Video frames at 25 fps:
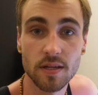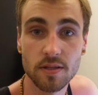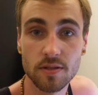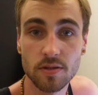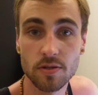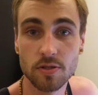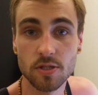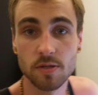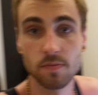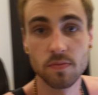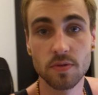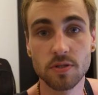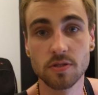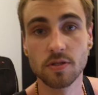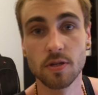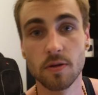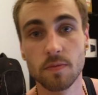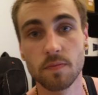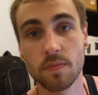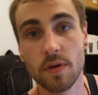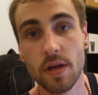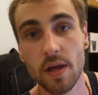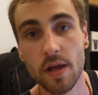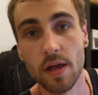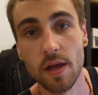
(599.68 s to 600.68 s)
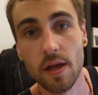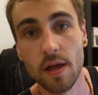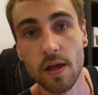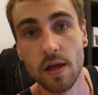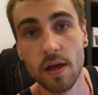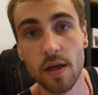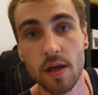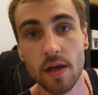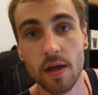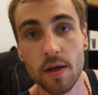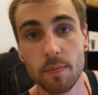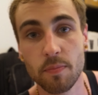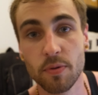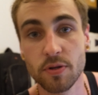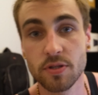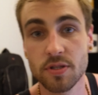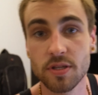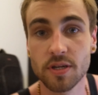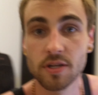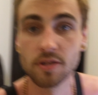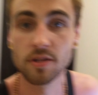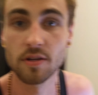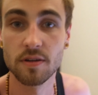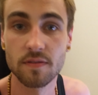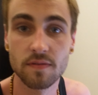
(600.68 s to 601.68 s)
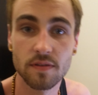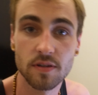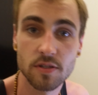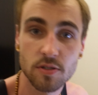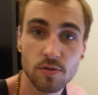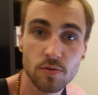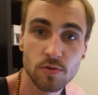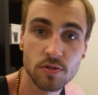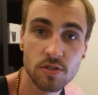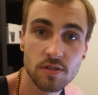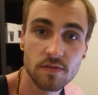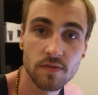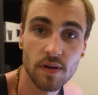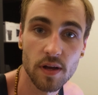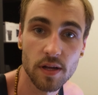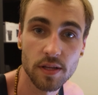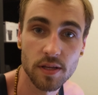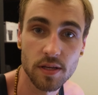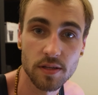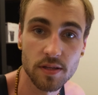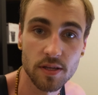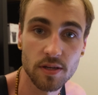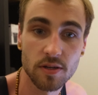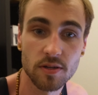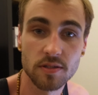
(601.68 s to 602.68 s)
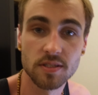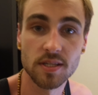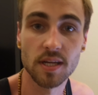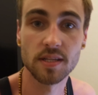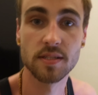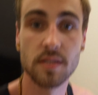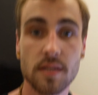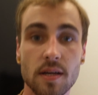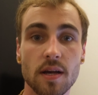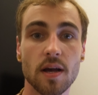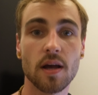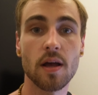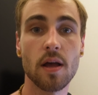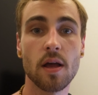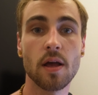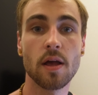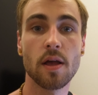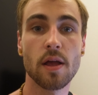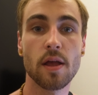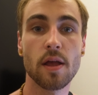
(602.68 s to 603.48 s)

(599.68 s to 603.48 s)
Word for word: na to, żeby sobie potrenować używanie tego cacka